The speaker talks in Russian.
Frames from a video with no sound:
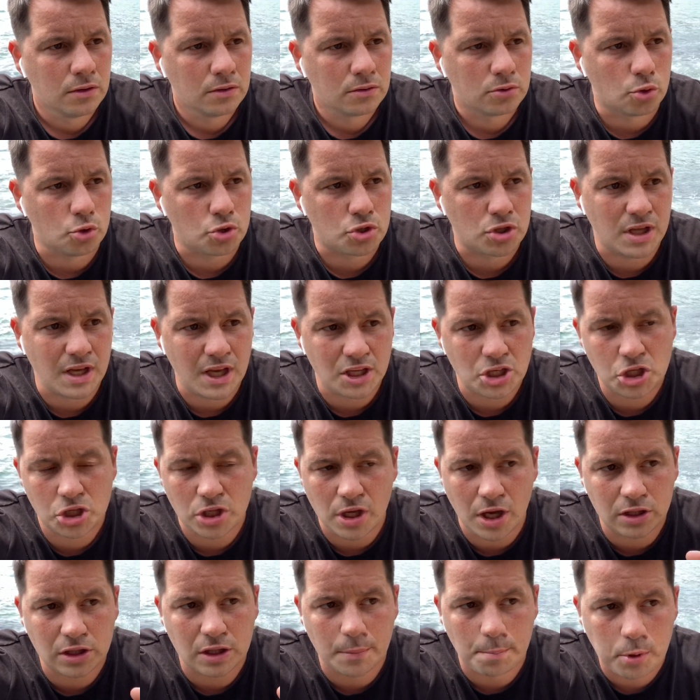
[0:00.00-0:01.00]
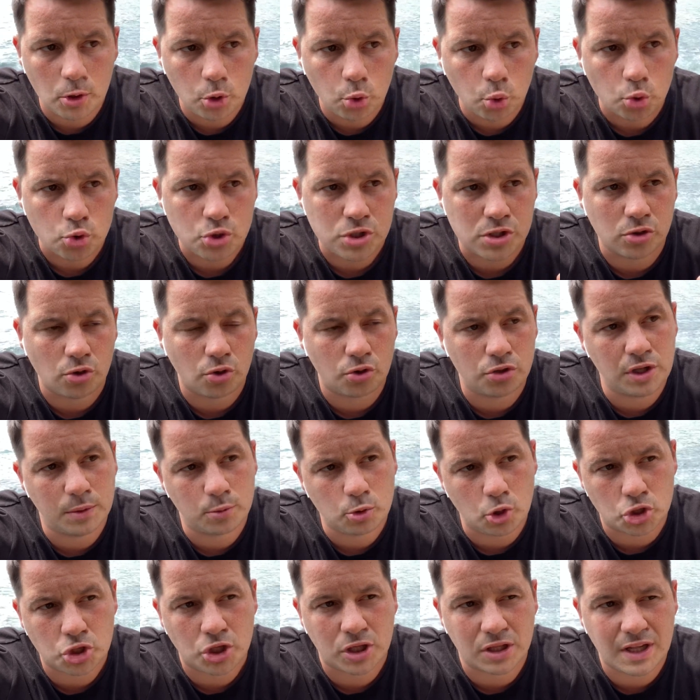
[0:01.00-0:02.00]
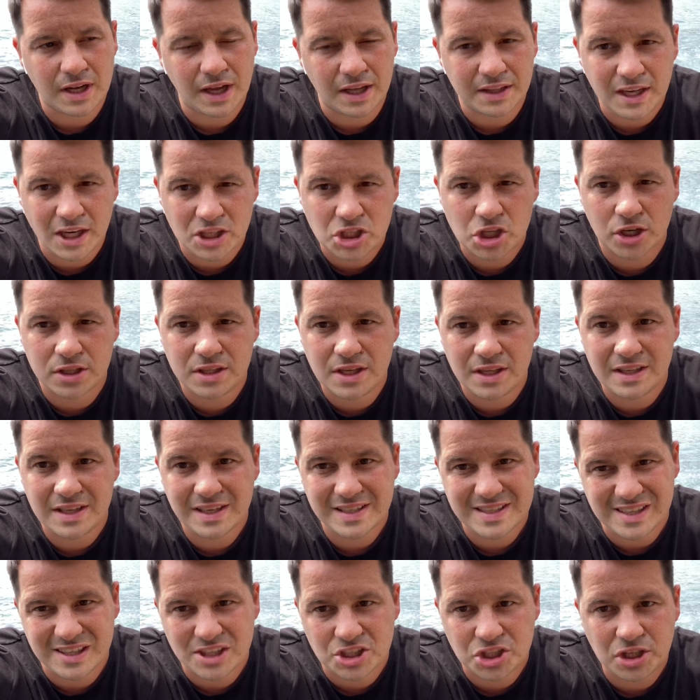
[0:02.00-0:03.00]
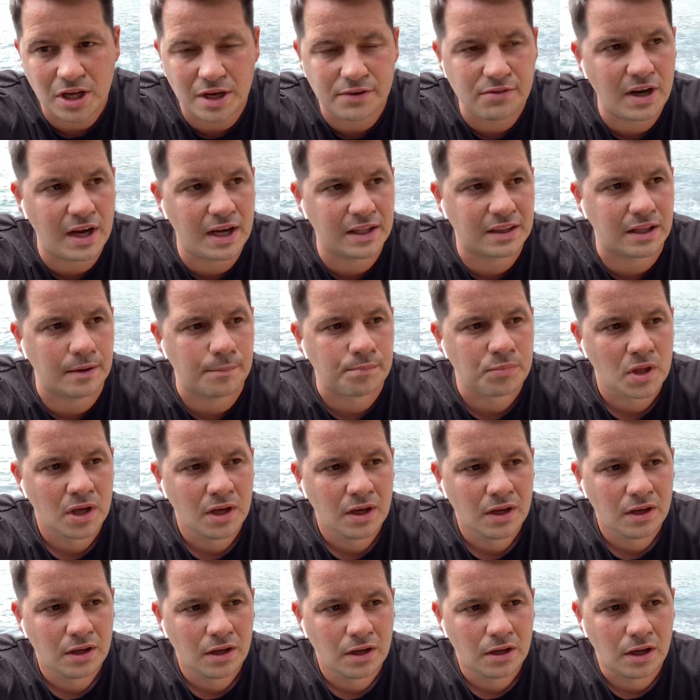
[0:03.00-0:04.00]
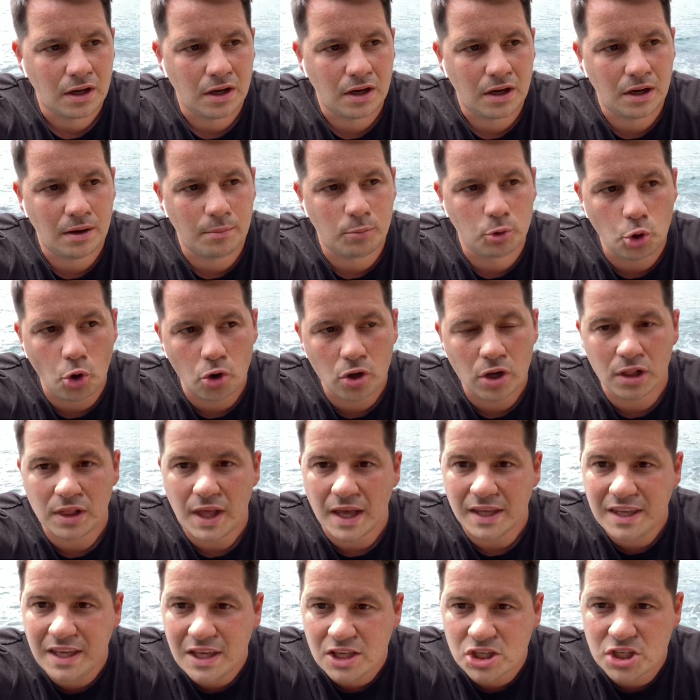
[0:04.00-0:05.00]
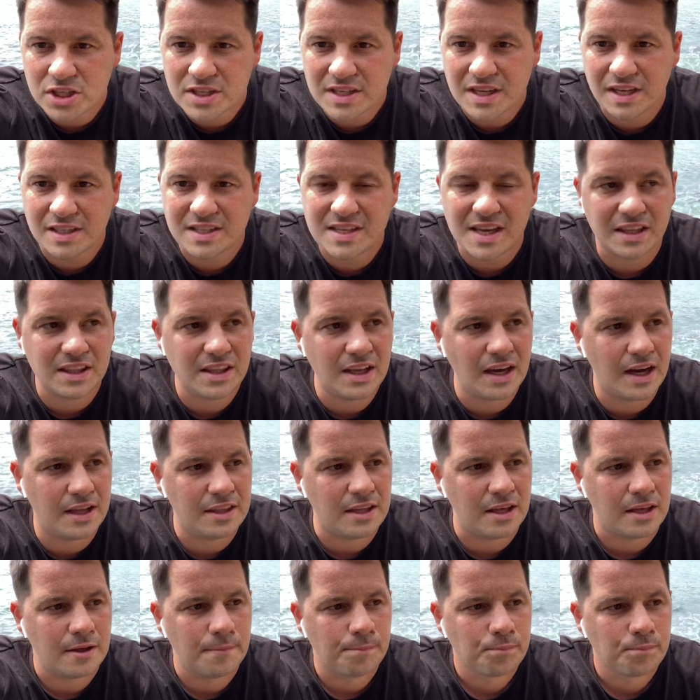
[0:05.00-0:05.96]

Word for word: То есть я считаю это плюс, но немножко для наших детей сложновато. Э, много логических заданий.